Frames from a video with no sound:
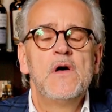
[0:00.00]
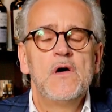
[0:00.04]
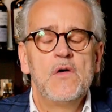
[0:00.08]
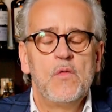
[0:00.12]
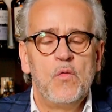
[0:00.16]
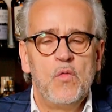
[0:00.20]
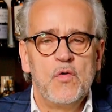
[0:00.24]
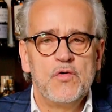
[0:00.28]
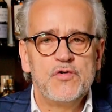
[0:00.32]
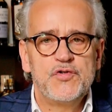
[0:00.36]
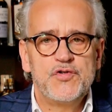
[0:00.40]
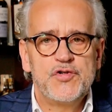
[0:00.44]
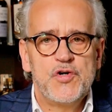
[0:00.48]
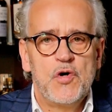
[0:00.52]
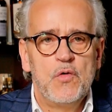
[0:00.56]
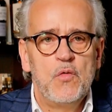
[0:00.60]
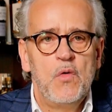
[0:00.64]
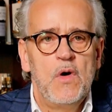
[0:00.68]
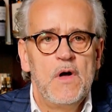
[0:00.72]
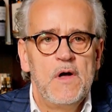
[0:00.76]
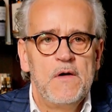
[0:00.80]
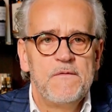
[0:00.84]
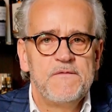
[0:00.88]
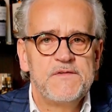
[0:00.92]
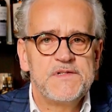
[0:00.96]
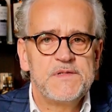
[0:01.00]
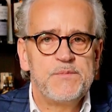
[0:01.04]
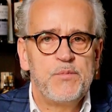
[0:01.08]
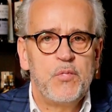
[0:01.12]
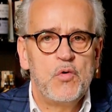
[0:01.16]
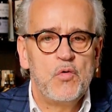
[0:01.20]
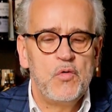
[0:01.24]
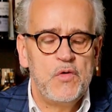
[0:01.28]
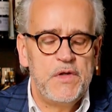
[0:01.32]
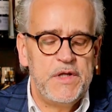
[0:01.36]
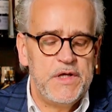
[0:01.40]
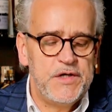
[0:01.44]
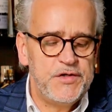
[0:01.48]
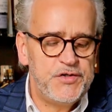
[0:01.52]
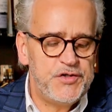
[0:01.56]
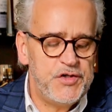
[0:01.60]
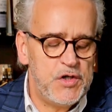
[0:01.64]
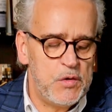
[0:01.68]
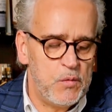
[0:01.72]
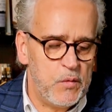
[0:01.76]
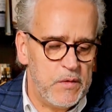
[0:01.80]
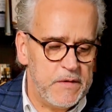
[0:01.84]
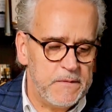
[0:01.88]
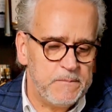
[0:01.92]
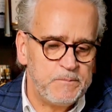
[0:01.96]
łączą wspólnie
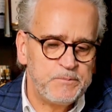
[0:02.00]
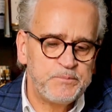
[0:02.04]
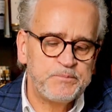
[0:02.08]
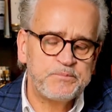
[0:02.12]
siły.